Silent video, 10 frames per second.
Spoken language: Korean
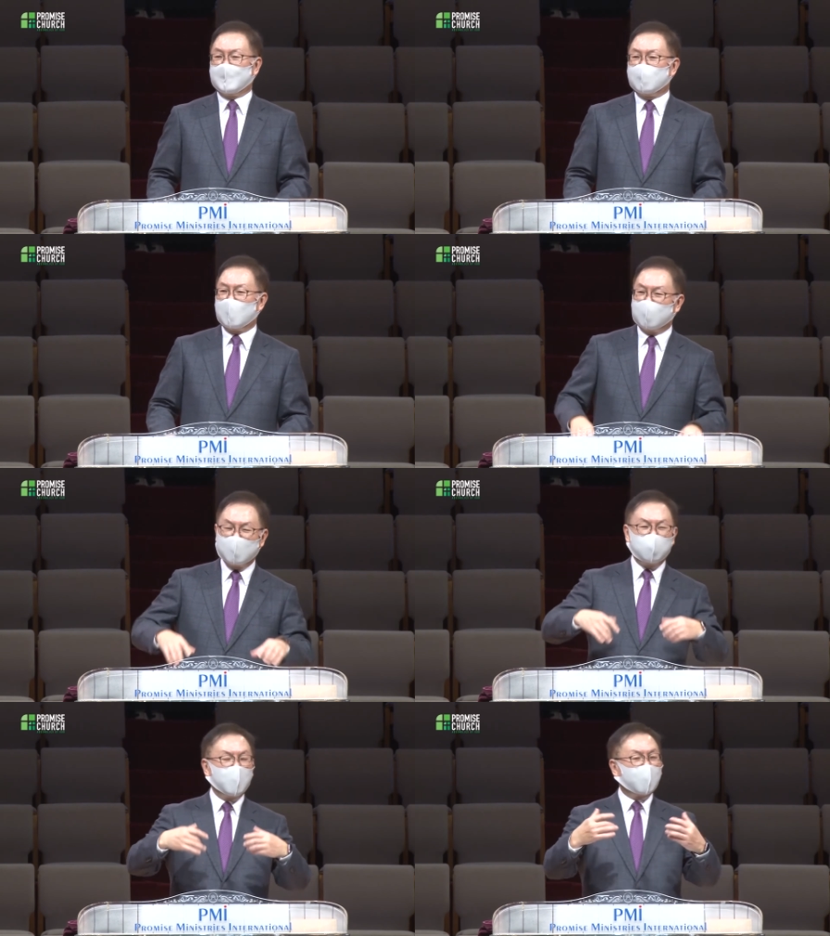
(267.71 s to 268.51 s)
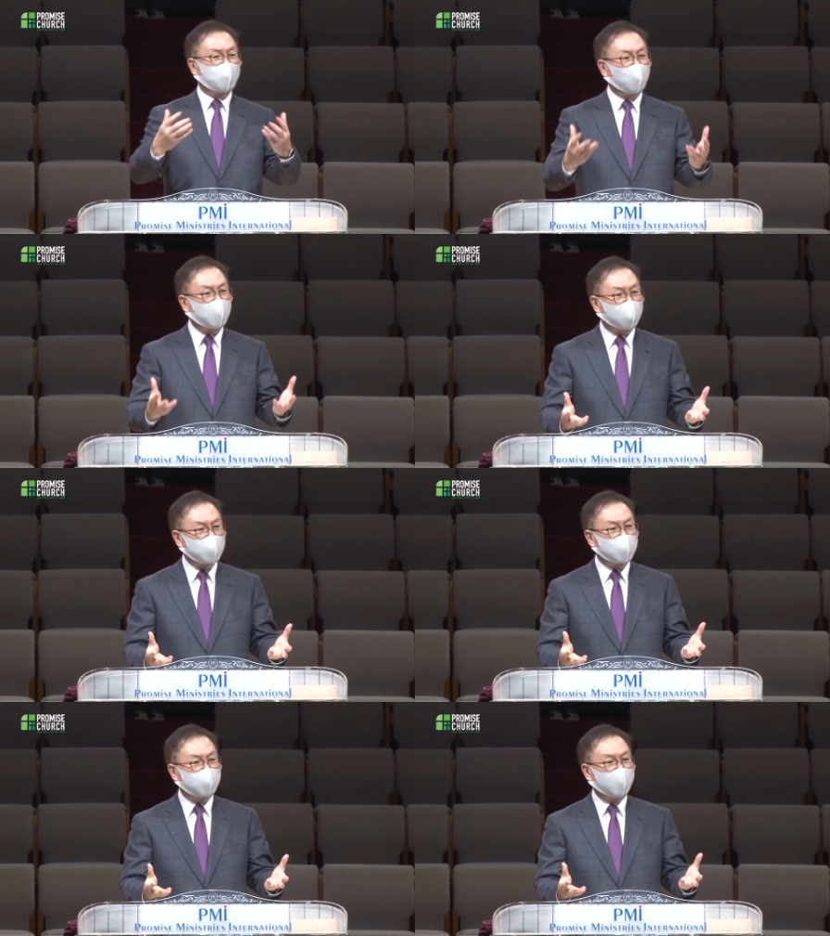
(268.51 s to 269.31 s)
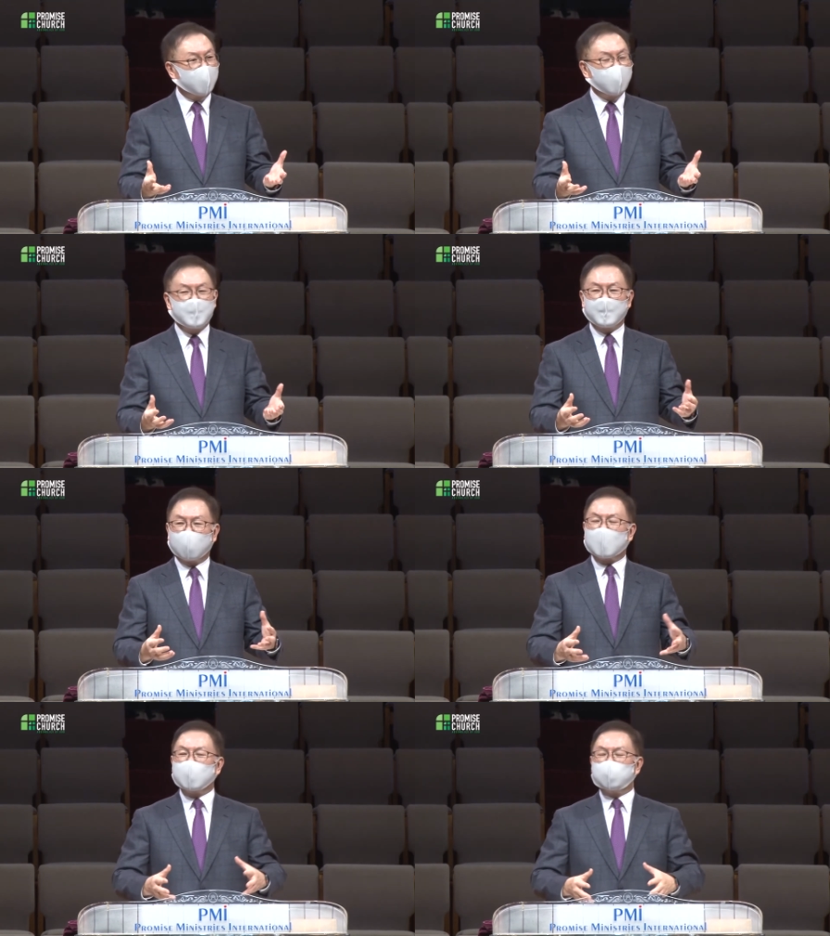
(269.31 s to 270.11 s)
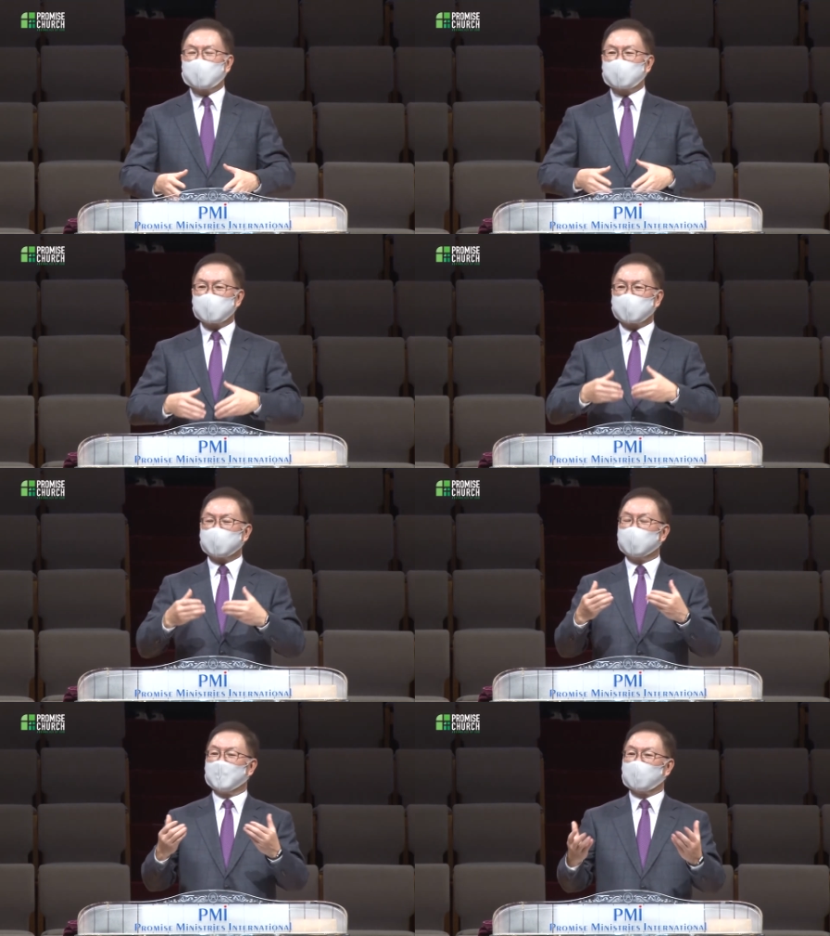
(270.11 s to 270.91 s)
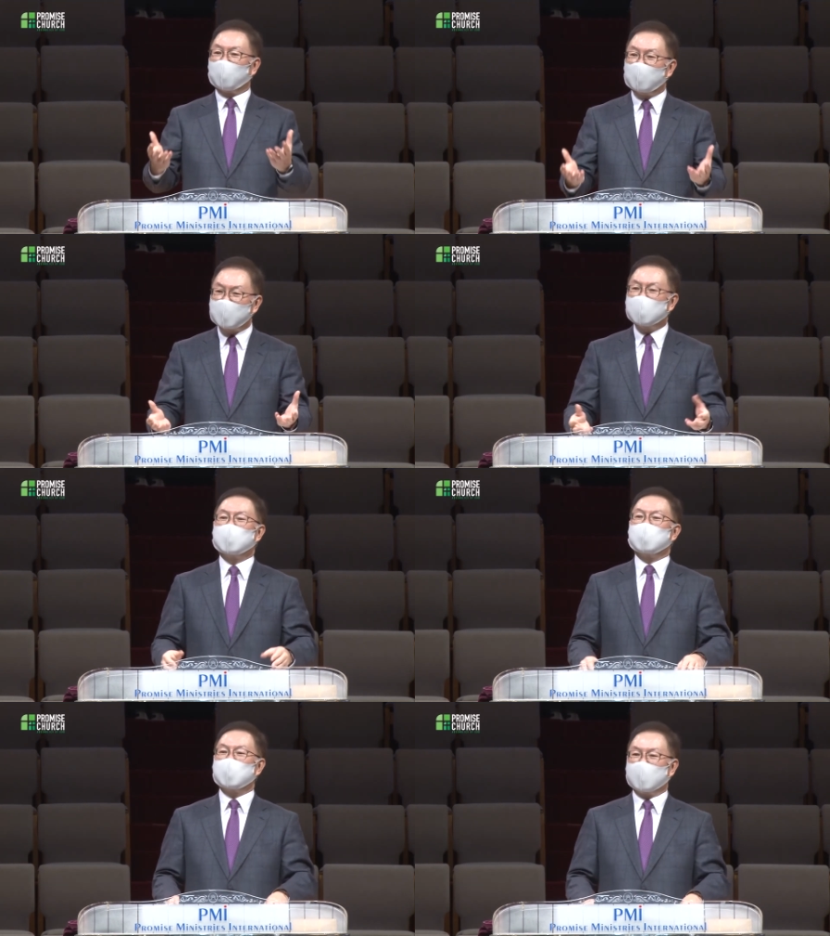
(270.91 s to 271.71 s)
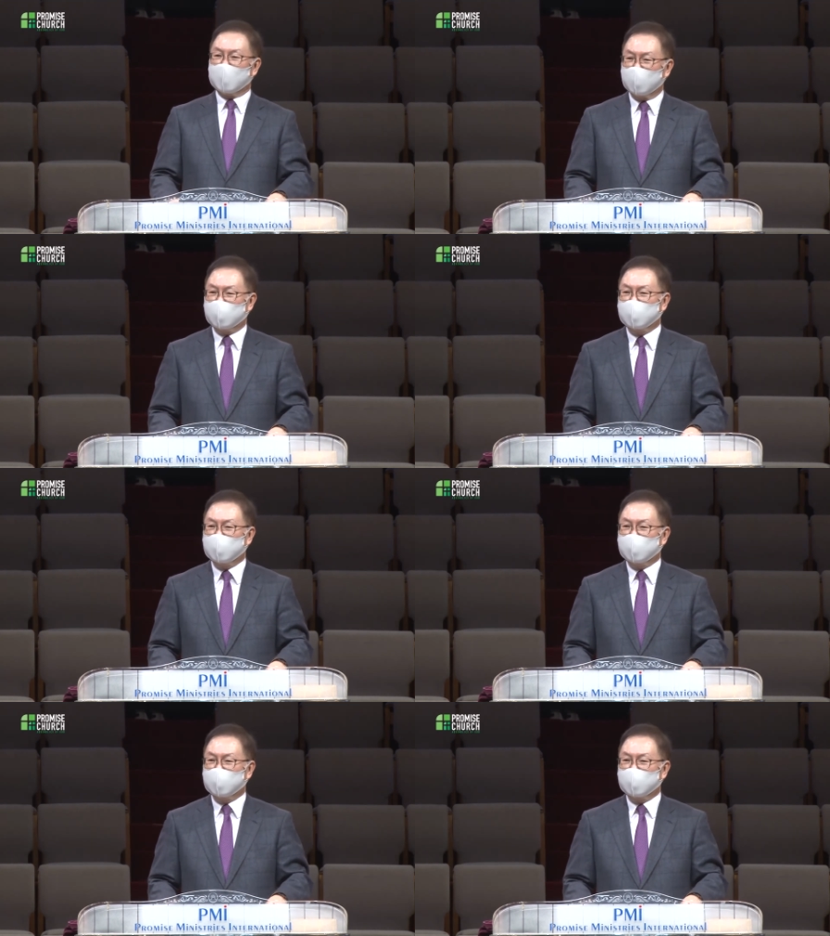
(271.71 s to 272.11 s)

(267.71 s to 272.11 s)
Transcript: 자, 니느웨가 돌이켰을 때 하나님도 뜻을 돌이키셨잖아요.